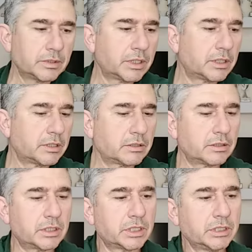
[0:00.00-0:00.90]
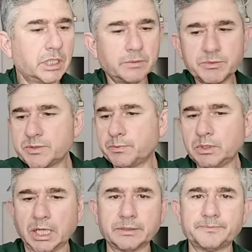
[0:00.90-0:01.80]
e, kınlarımız
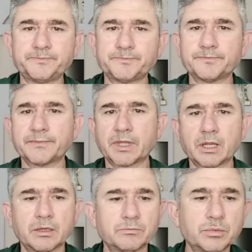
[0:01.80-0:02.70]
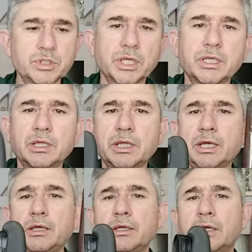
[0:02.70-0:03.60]
bunlar. Bu şekilde